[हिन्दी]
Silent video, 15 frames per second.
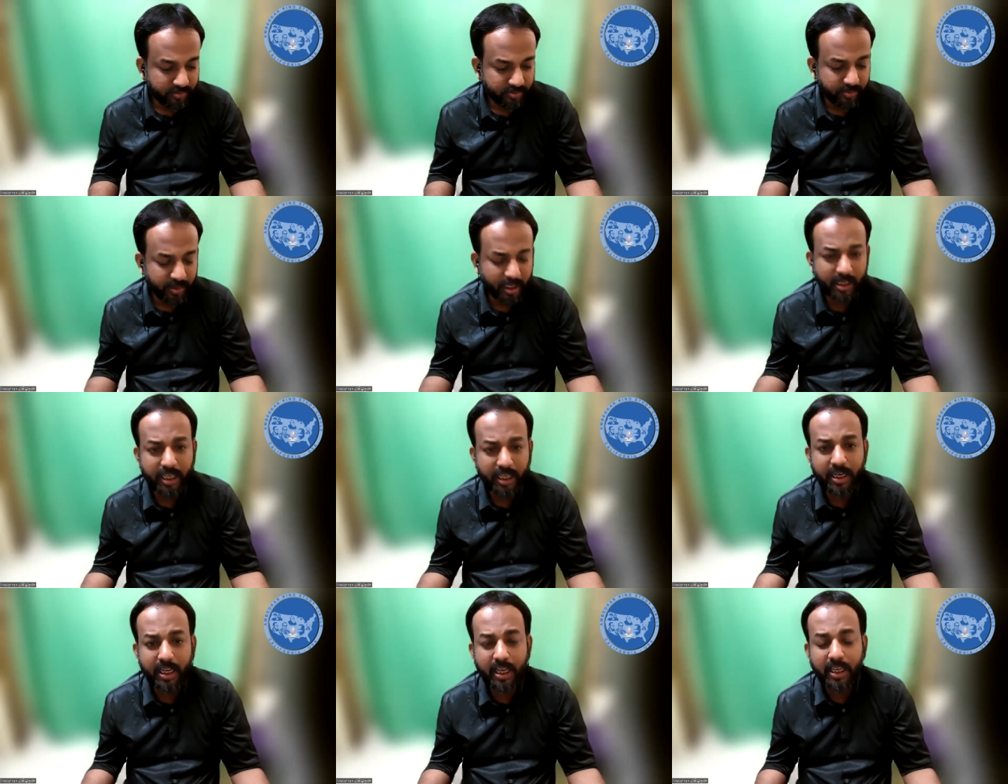मेरा
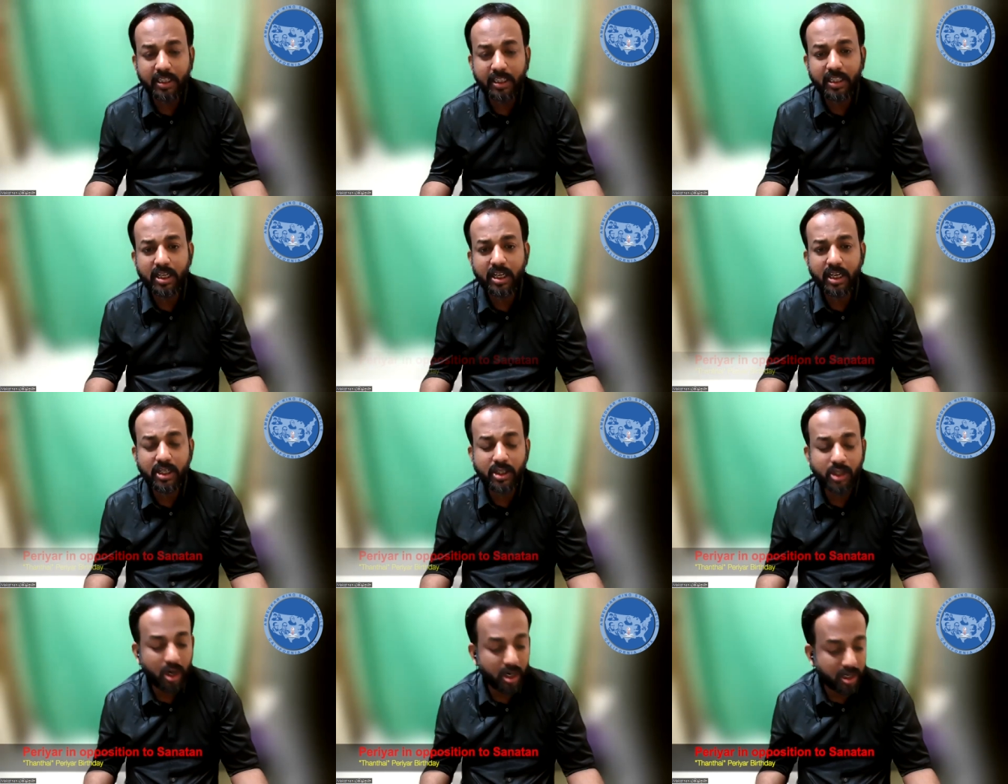कहना यही था इन
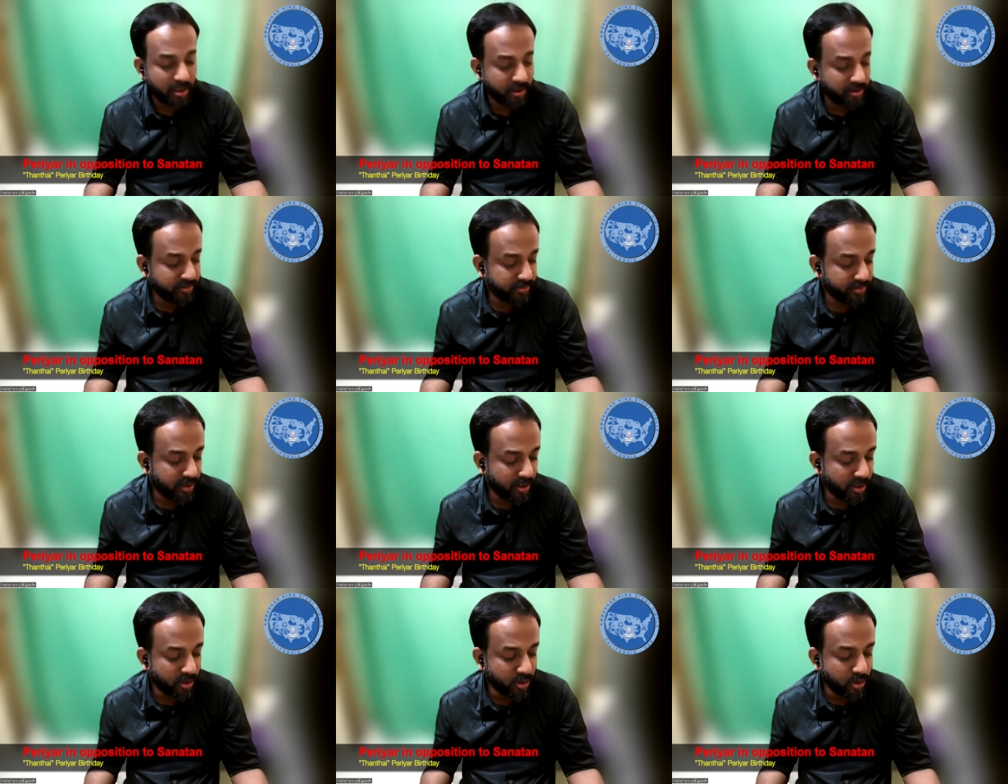शॉर्ट
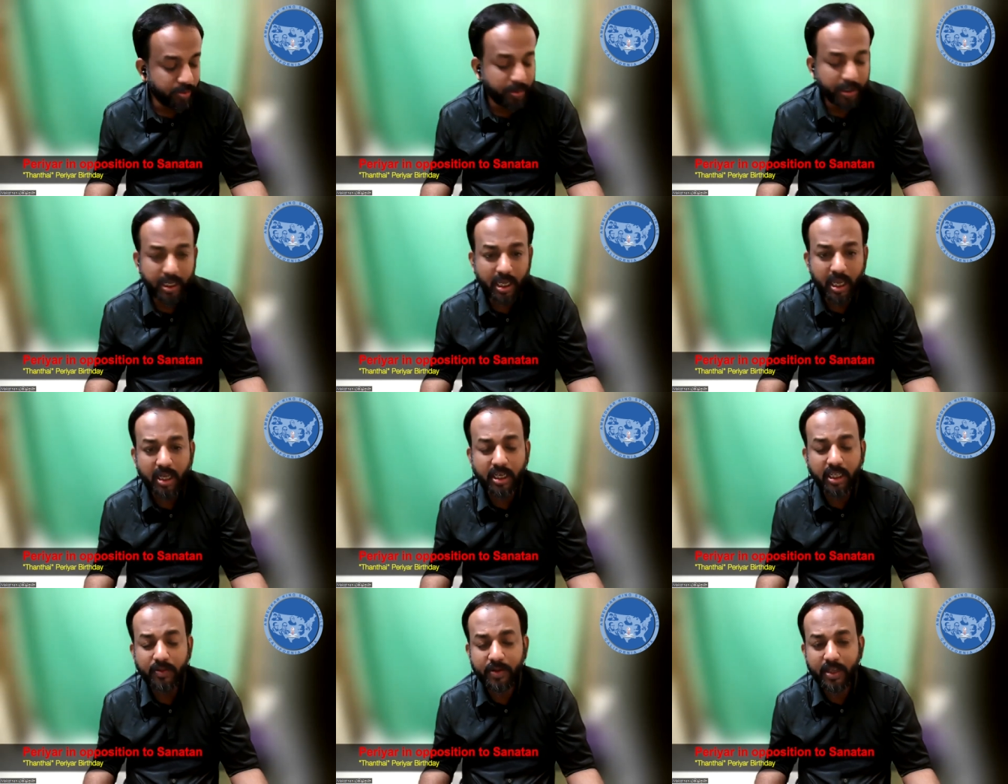जो प्रिया
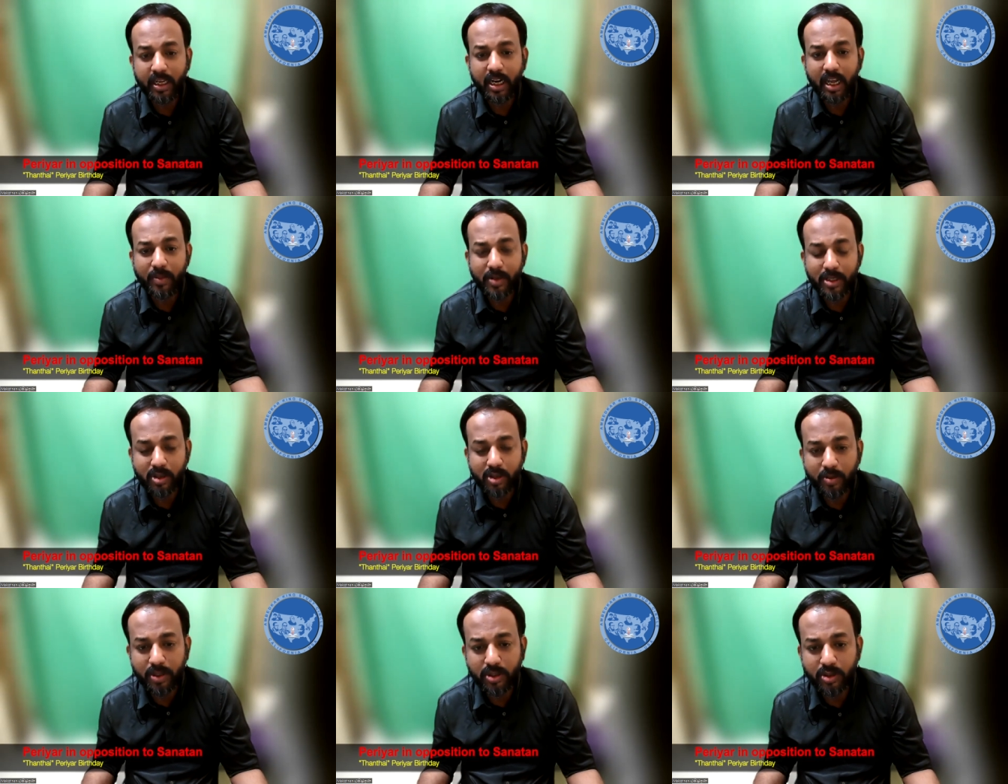रीवे
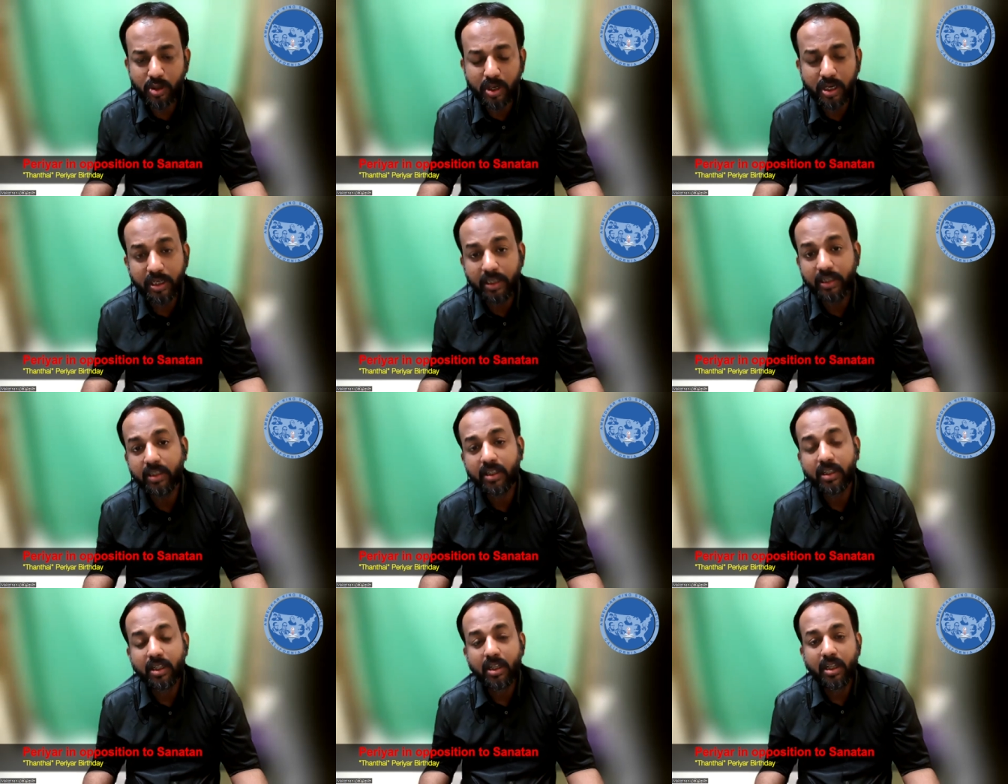रामास्वामी जो है
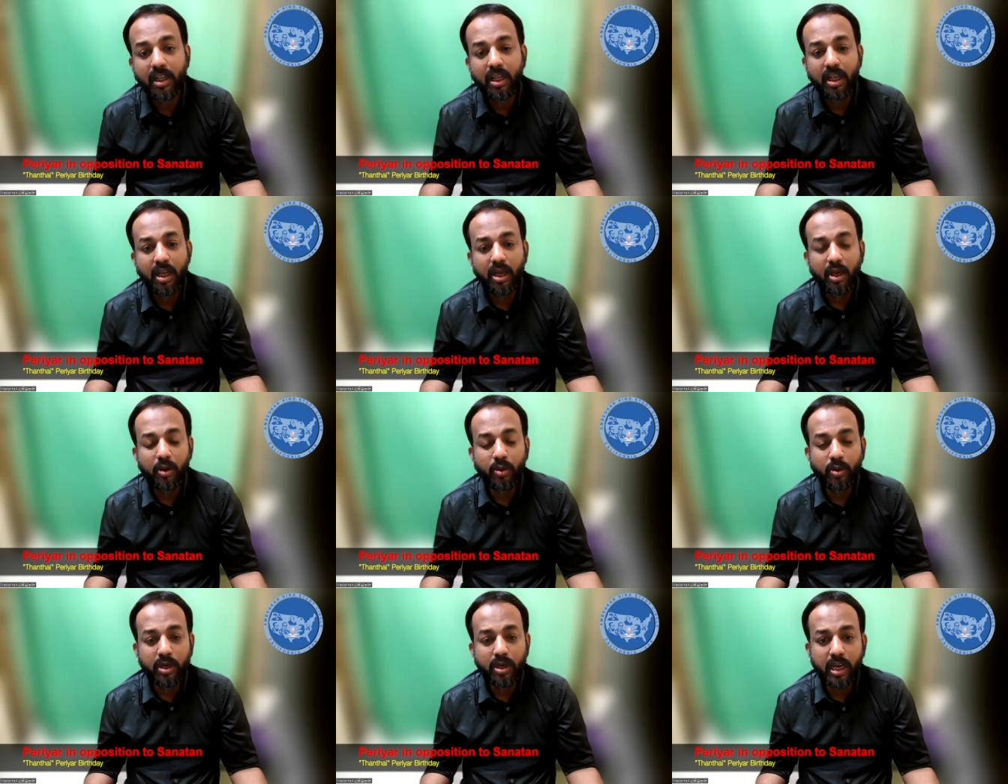
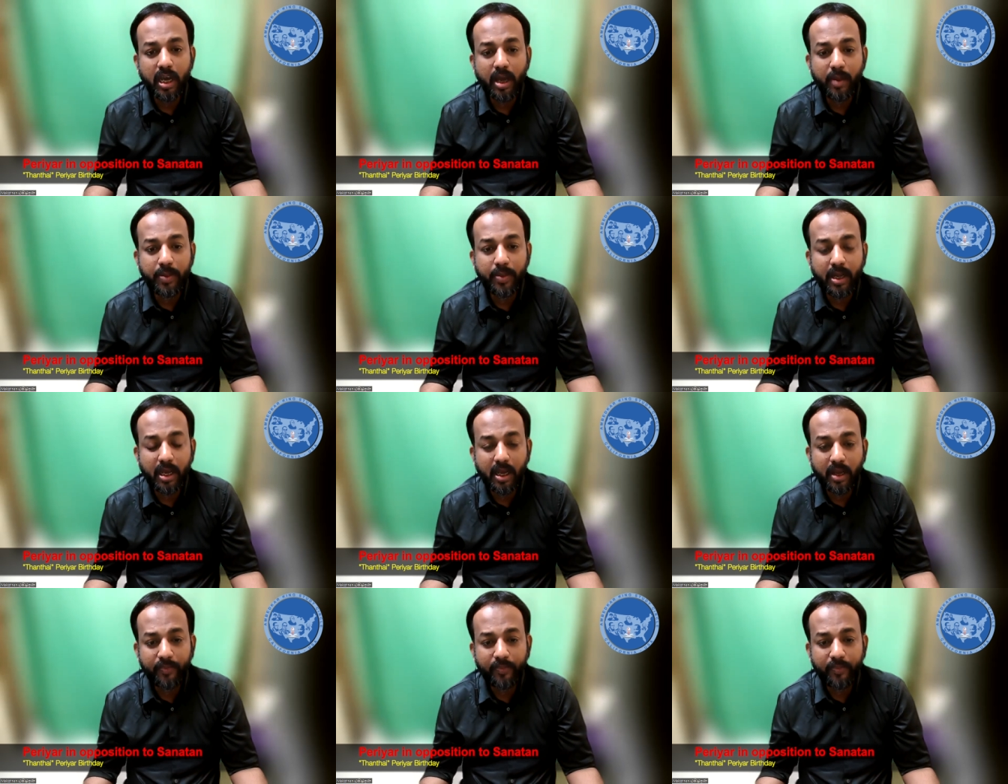उनका अपना